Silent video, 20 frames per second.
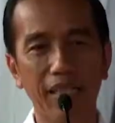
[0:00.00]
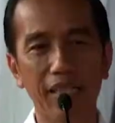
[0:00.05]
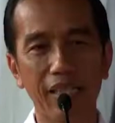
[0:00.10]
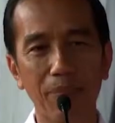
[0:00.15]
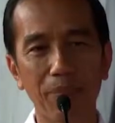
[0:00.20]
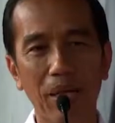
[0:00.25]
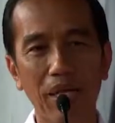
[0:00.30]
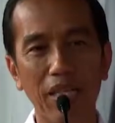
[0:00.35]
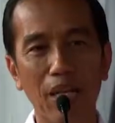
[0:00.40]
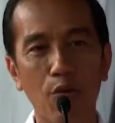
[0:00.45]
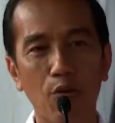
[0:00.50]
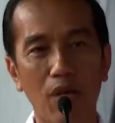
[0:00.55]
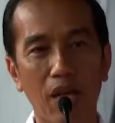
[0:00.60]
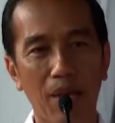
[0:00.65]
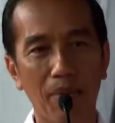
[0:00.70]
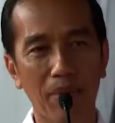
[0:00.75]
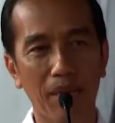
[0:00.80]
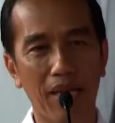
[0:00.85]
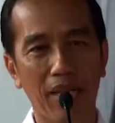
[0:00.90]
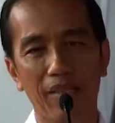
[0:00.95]
dari para
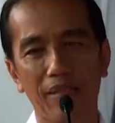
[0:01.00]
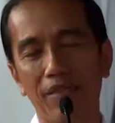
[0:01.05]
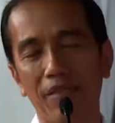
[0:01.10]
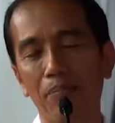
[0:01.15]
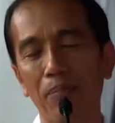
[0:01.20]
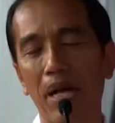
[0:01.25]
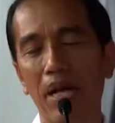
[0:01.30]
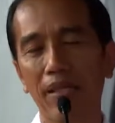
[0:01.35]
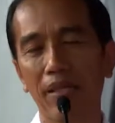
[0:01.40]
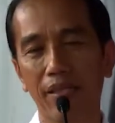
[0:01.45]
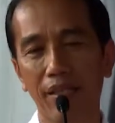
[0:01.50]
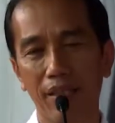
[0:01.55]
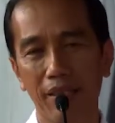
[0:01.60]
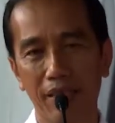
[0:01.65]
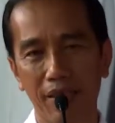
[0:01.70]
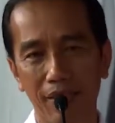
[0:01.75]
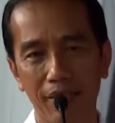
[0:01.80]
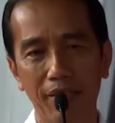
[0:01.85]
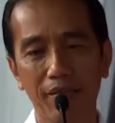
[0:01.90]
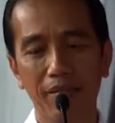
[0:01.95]
ulama
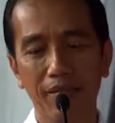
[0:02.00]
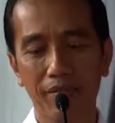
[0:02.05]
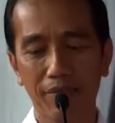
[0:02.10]
Banten.